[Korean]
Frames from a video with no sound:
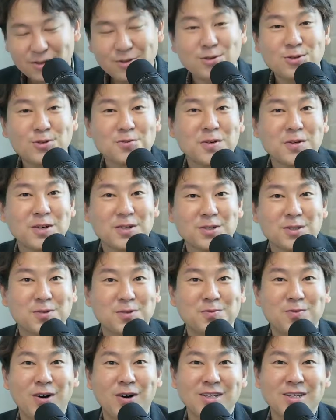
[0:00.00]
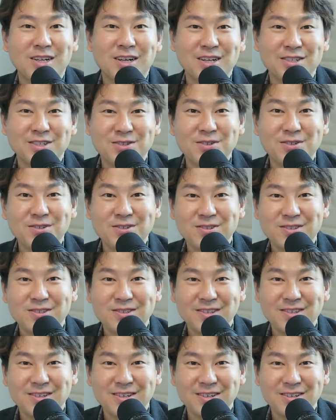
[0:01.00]
자, 어떻습니까? 좀 황당하죠?
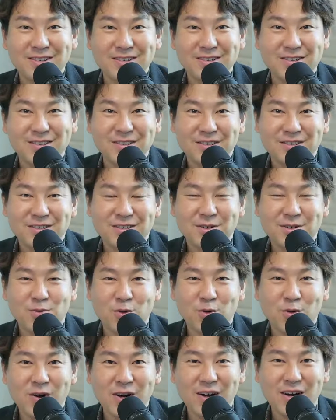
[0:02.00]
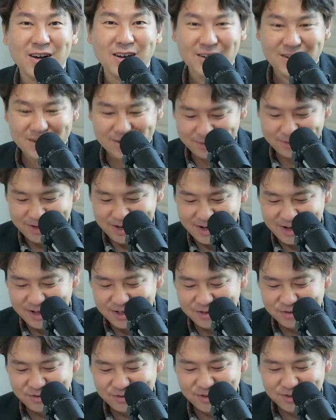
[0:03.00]
네, 이게 뭔가라고
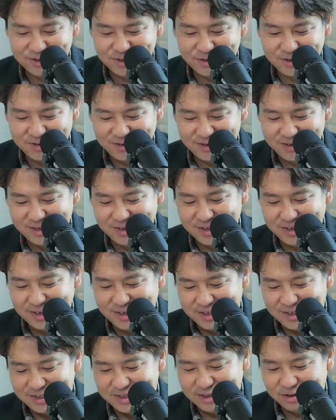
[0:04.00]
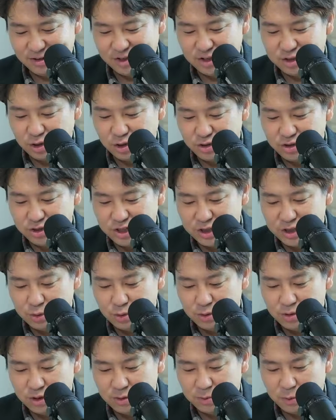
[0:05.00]
생각하실 수도 있어요. 자, 그런데 저는
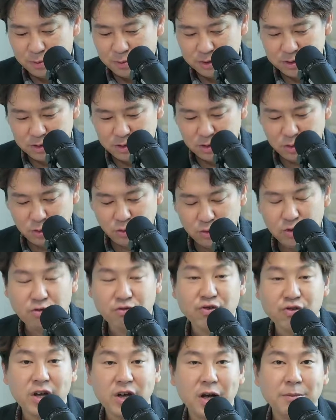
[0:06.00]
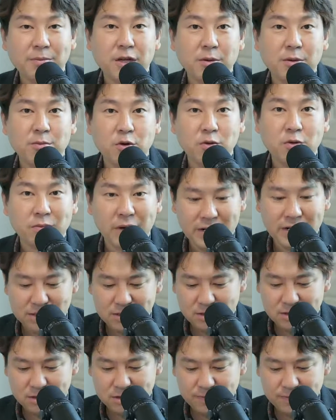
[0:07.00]
이 소설을 보면서 오늘 우리가 함께 본
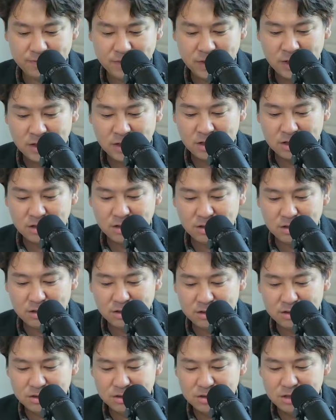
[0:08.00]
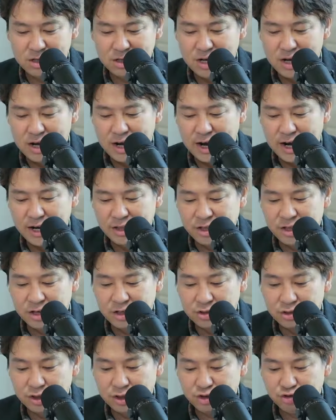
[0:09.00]
말씀, 그 뜻을
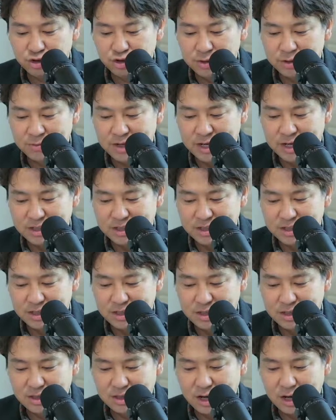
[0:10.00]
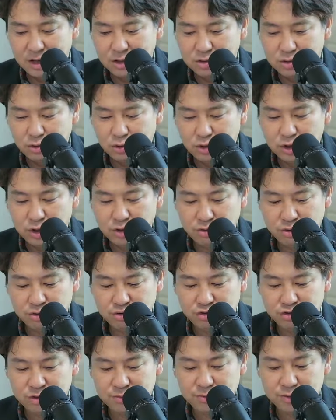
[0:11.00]
하늘에서 이루심 같이 땅에서도
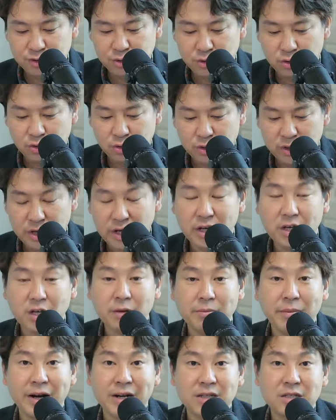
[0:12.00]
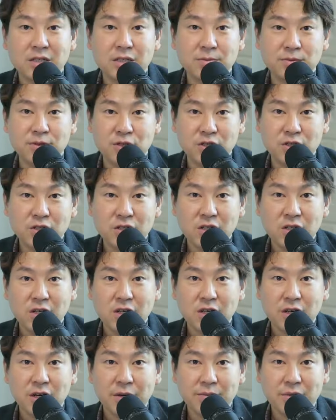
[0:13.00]
이루어 주십시오의 이 말씀을
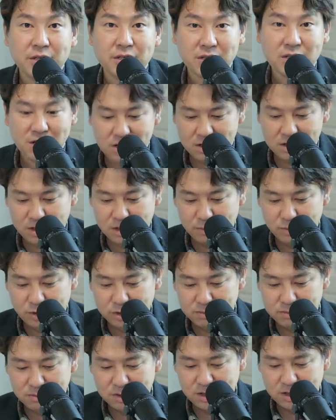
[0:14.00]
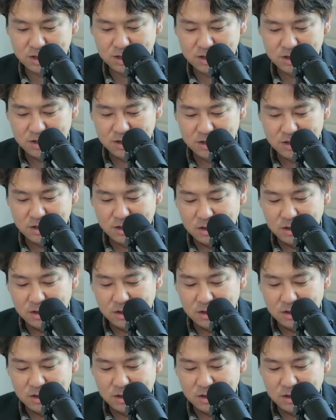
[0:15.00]
함께 생각을 해보았습니다.